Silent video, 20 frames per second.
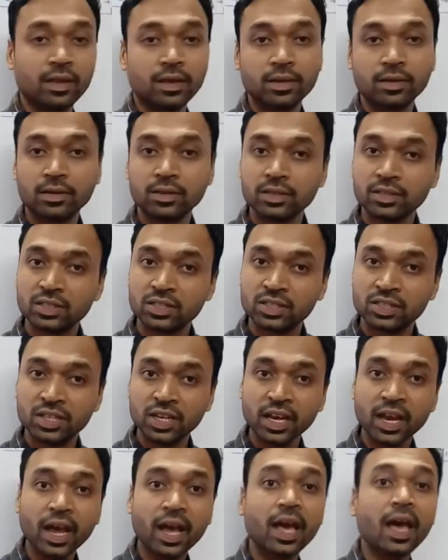सी
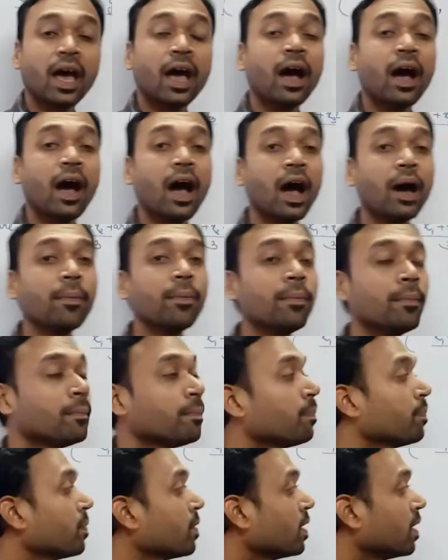ठीक है
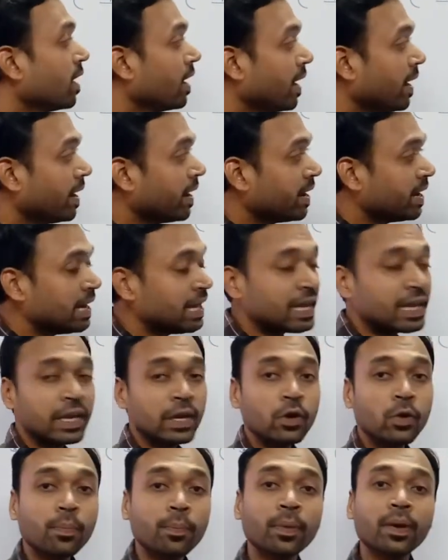अब ए डी
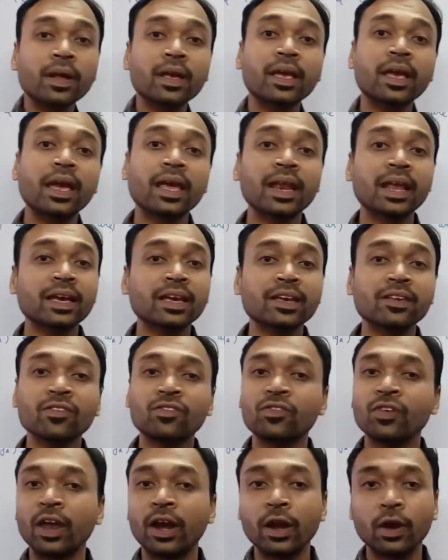के ऊपर कहीं ना
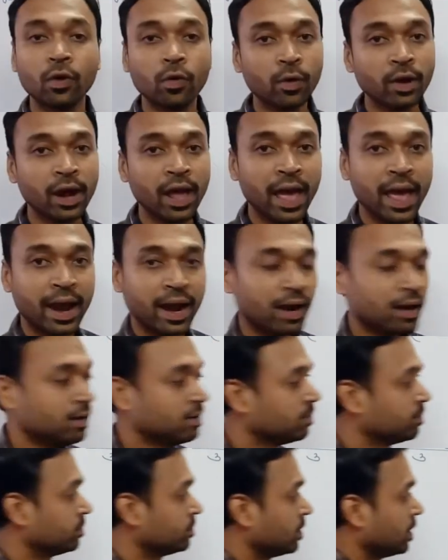कहीं सेंट्रोइड आएगा